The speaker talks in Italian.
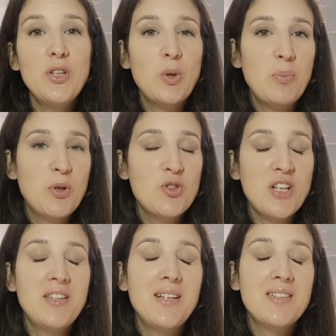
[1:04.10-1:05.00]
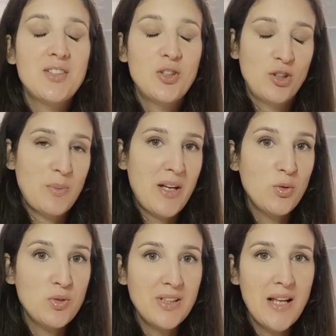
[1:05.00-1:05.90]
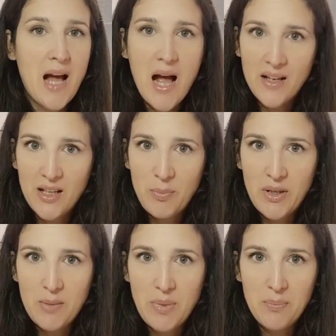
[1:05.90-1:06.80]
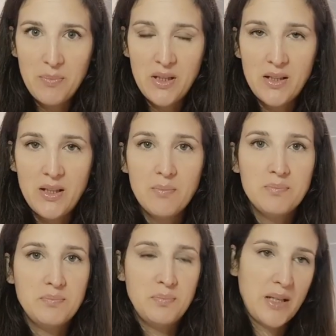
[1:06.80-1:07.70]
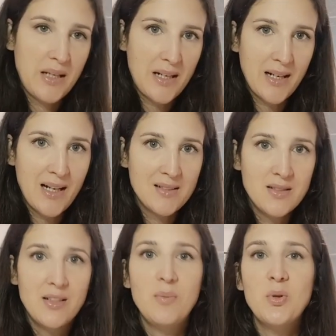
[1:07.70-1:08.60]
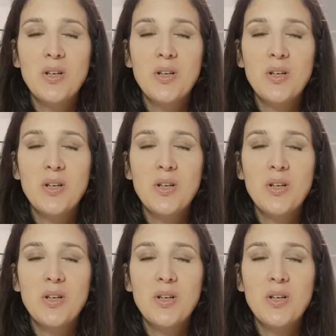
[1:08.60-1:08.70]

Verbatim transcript: di quei progetti che secondo me è utile anche per i bambini per i ragazzi nel mio